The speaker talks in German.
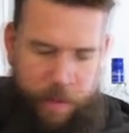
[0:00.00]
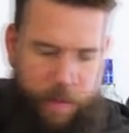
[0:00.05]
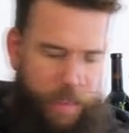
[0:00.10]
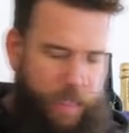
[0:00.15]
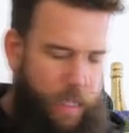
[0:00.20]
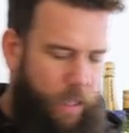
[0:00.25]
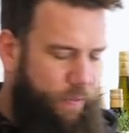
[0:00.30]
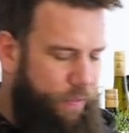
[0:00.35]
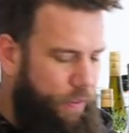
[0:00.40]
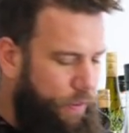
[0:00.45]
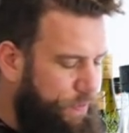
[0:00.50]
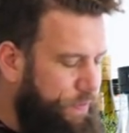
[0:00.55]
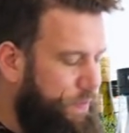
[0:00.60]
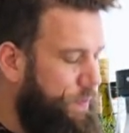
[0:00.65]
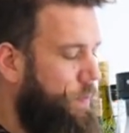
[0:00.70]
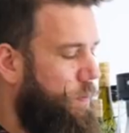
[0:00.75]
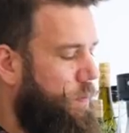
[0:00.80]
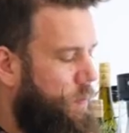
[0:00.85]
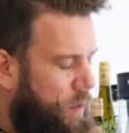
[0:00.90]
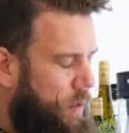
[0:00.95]
wie gesagt, 5,
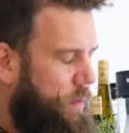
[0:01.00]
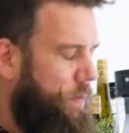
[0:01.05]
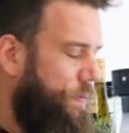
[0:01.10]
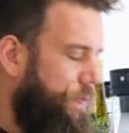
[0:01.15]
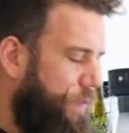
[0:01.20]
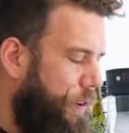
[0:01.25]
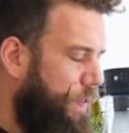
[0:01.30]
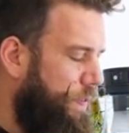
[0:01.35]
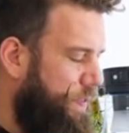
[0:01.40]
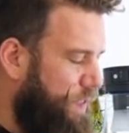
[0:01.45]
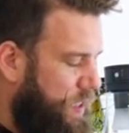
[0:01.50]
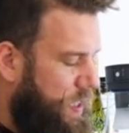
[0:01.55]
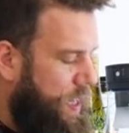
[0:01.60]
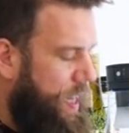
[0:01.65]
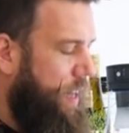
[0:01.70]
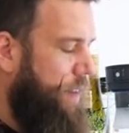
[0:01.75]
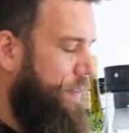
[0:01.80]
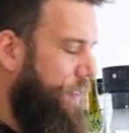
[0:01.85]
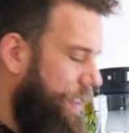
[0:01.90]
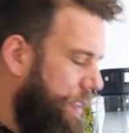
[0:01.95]
5
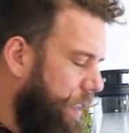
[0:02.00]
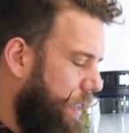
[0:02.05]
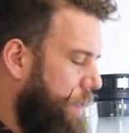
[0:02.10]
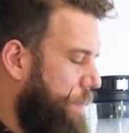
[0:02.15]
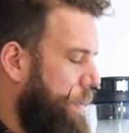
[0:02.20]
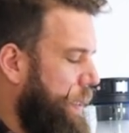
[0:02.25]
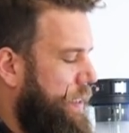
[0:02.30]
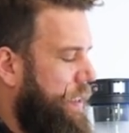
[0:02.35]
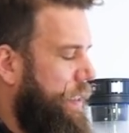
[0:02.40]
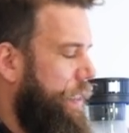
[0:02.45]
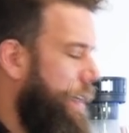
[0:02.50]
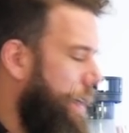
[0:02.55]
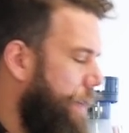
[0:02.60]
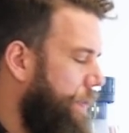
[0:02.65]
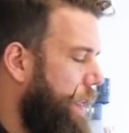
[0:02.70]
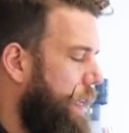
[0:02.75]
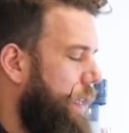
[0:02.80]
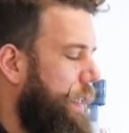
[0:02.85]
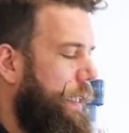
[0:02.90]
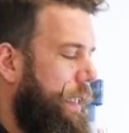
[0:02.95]
10. Wie gesagt, ich habe jetzt
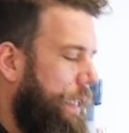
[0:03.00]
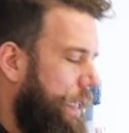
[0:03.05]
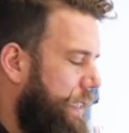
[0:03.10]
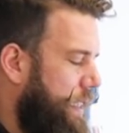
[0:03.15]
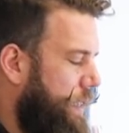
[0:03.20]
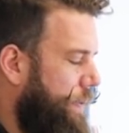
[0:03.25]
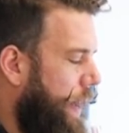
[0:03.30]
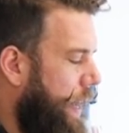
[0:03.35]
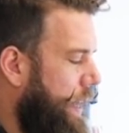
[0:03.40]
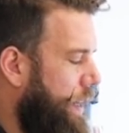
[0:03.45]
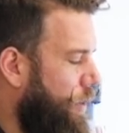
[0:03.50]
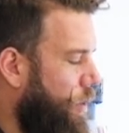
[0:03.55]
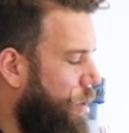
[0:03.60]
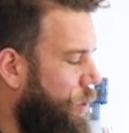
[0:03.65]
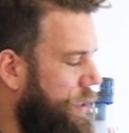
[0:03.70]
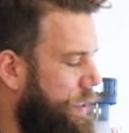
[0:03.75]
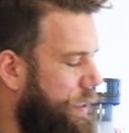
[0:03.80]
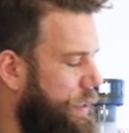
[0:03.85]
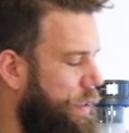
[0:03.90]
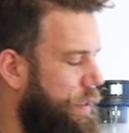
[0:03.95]
hier zwei
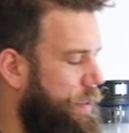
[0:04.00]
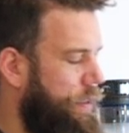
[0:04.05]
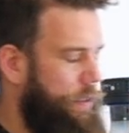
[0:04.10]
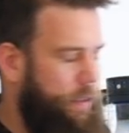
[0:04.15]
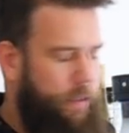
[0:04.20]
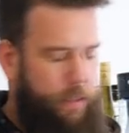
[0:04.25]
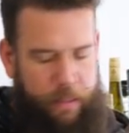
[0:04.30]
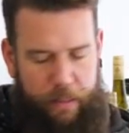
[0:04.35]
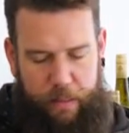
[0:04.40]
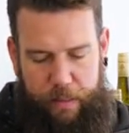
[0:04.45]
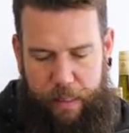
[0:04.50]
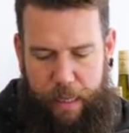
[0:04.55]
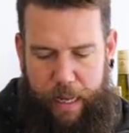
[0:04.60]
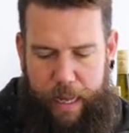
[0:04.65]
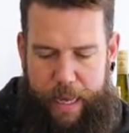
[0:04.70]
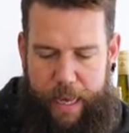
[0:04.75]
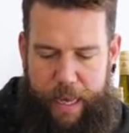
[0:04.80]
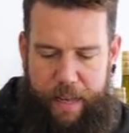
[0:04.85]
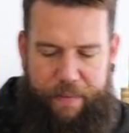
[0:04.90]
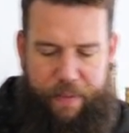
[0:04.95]
große und drei